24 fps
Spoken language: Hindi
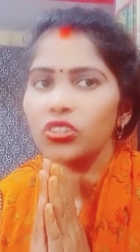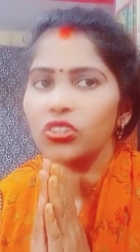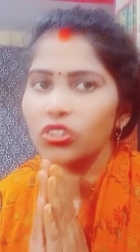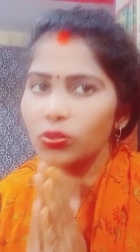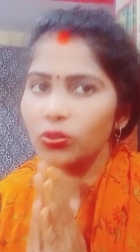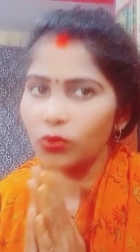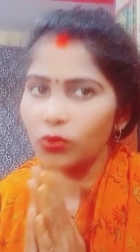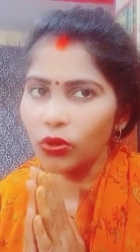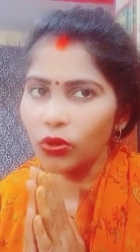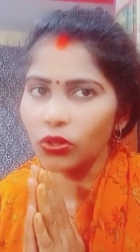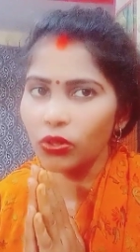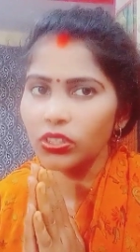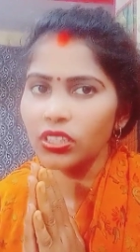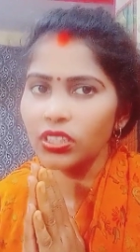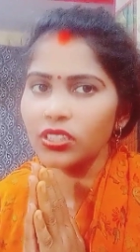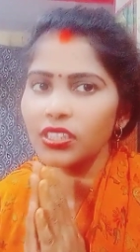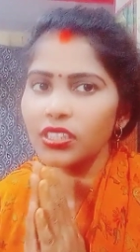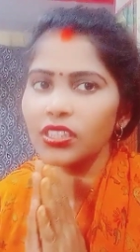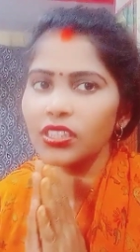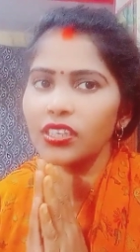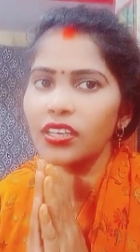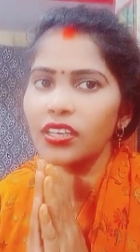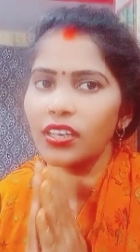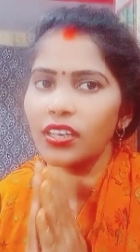तो बहुत ही
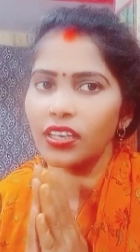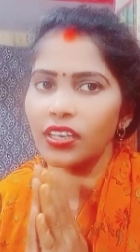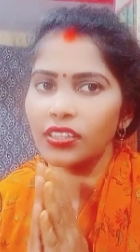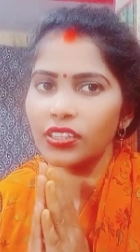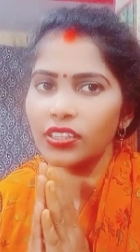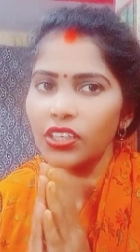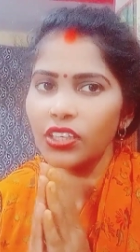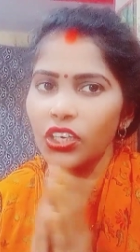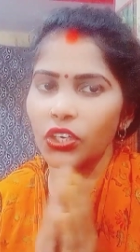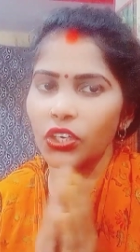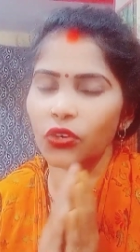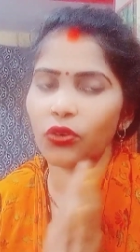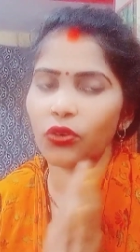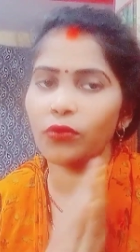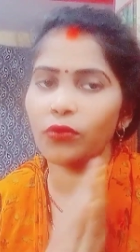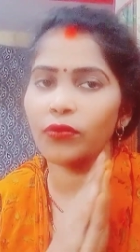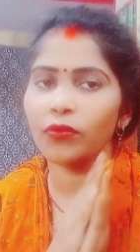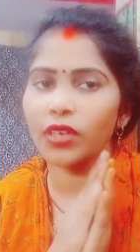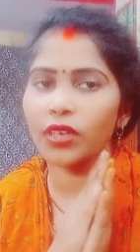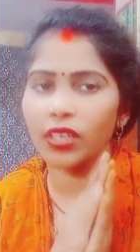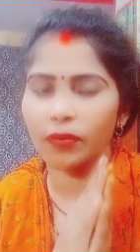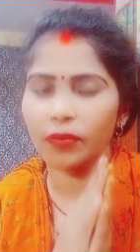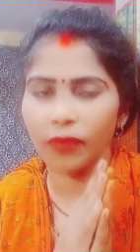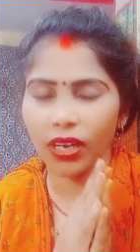ज़्यादा गलत कर रहे हो
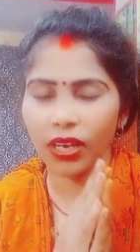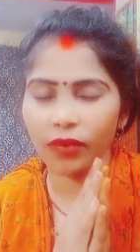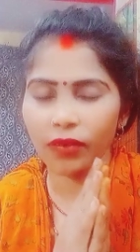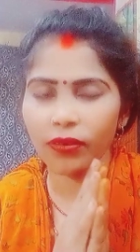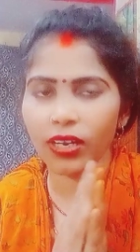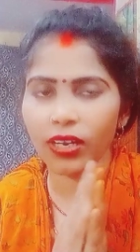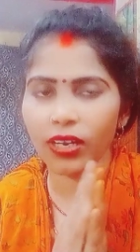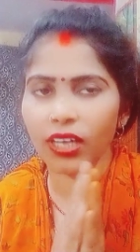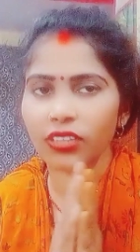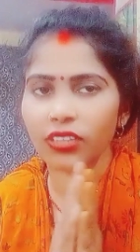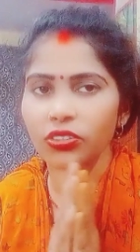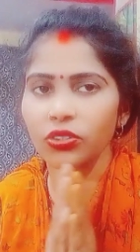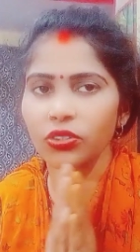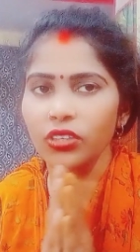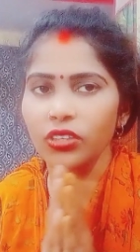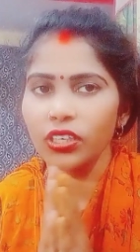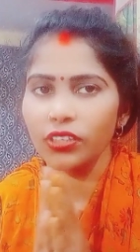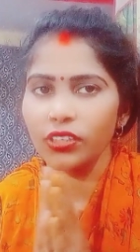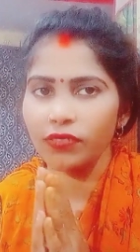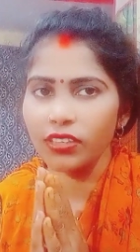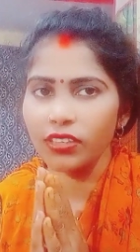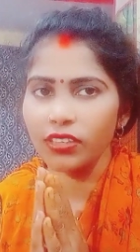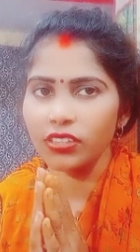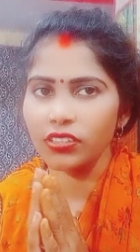मैं बार बार हाथ जोड़ कर
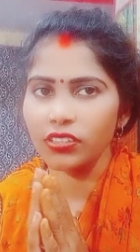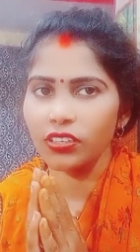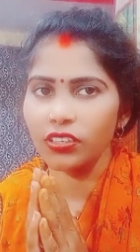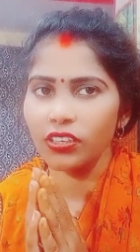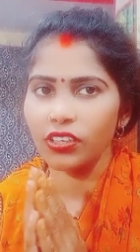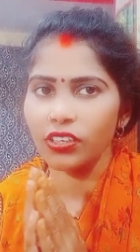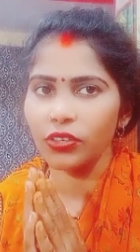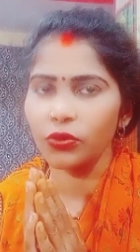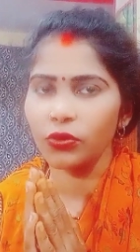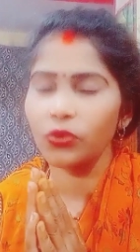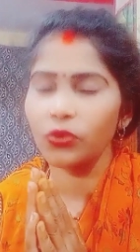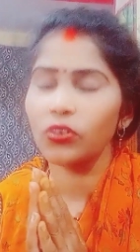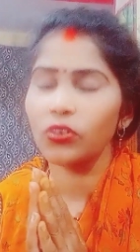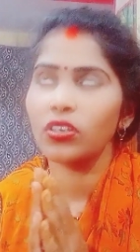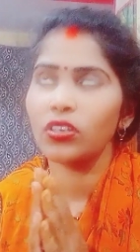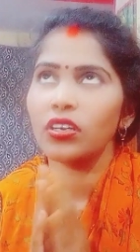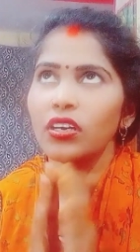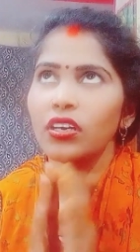रिक्वेस्ट कर रही हूँ